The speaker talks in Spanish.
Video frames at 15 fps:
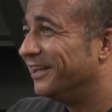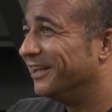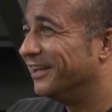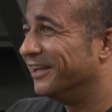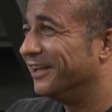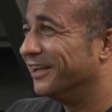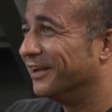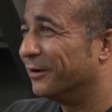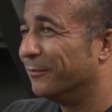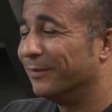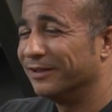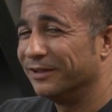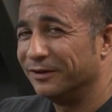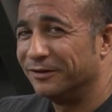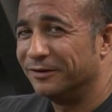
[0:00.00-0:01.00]
Eh,
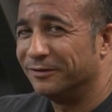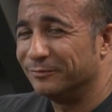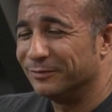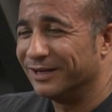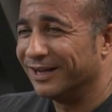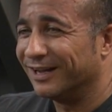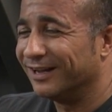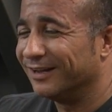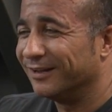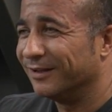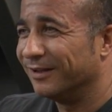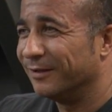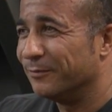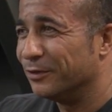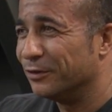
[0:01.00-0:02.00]
compañero, mira,
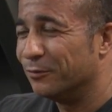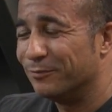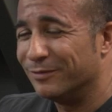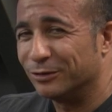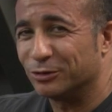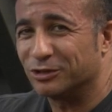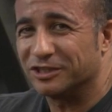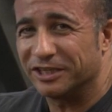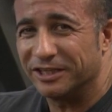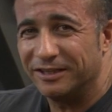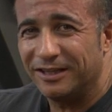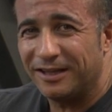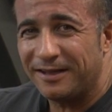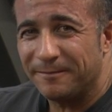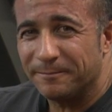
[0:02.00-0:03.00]
mide eh, mido un metro
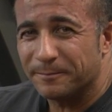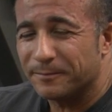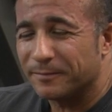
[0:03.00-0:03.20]
sesenta,